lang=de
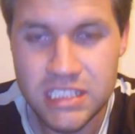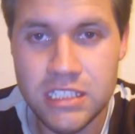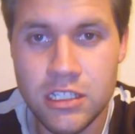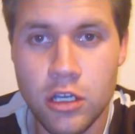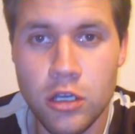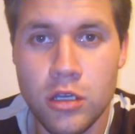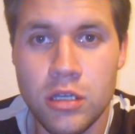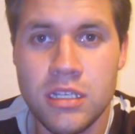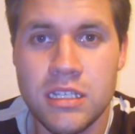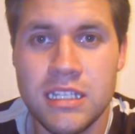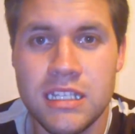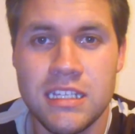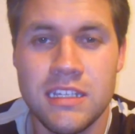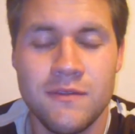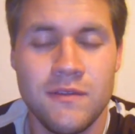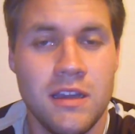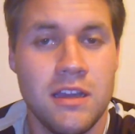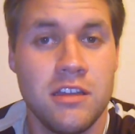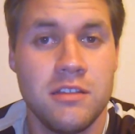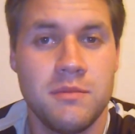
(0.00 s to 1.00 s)
Und
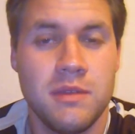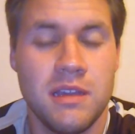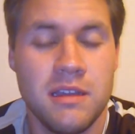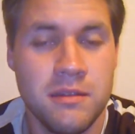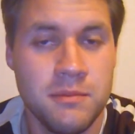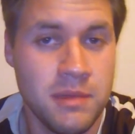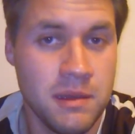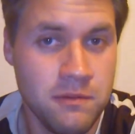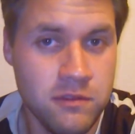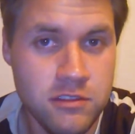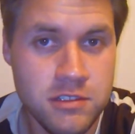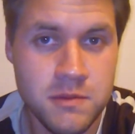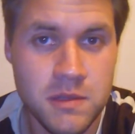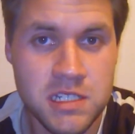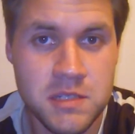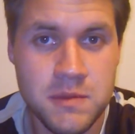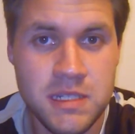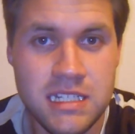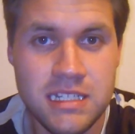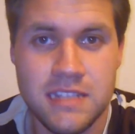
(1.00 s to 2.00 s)
ich war halt bei, beim
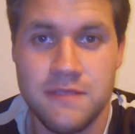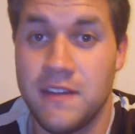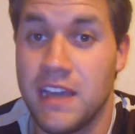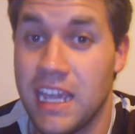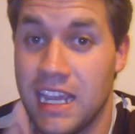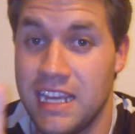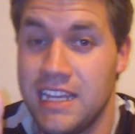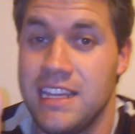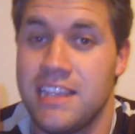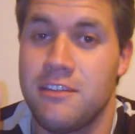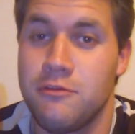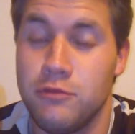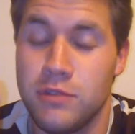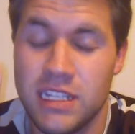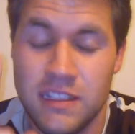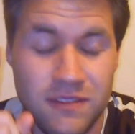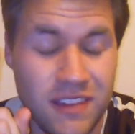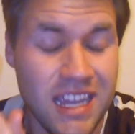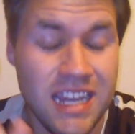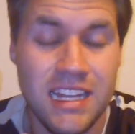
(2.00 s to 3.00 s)
Fußballspielen, ich war richtig gut,
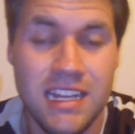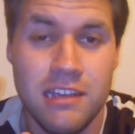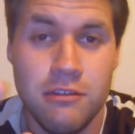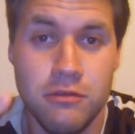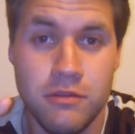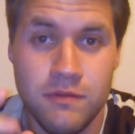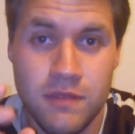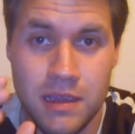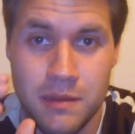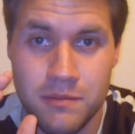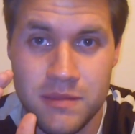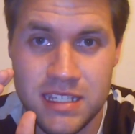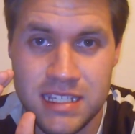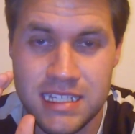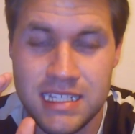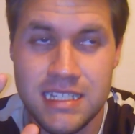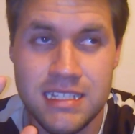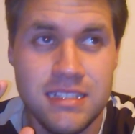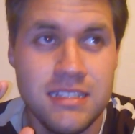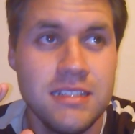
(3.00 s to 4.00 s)
ich war richtig gut. Wir haben
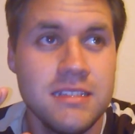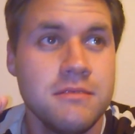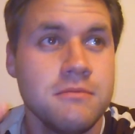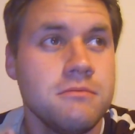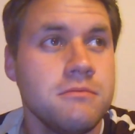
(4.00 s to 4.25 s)
zehn,